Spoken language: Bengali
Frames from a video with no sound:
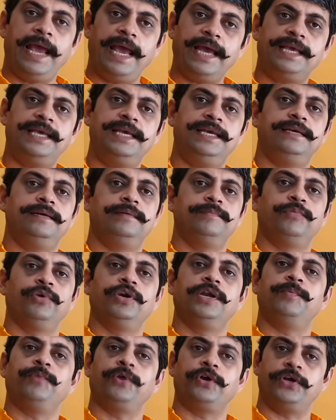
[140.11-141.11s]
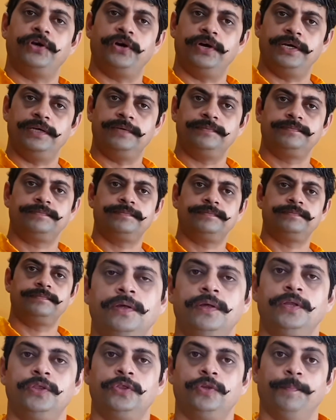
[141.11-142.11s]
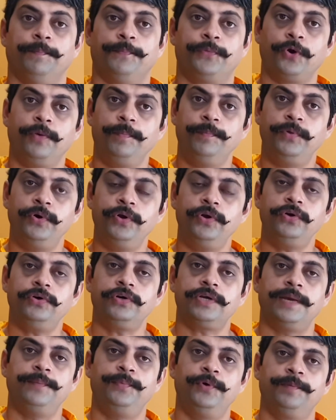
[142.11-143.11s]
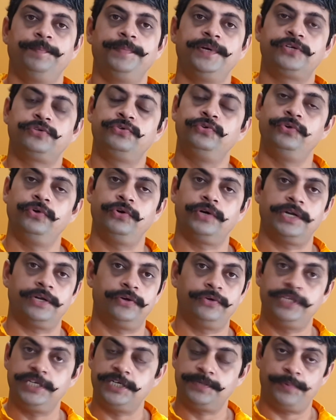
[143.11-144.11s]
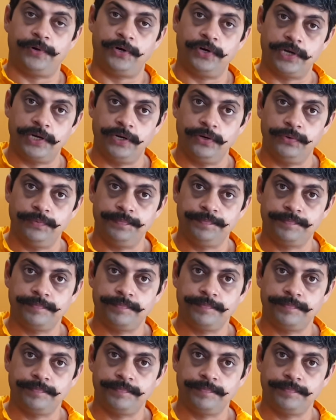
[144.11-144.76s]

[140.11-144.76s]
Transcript: একই বলে মনে হয় তো ব্রহ্মলোক এবং বিষ্ণুলোকের হদিস পাওয়া গেল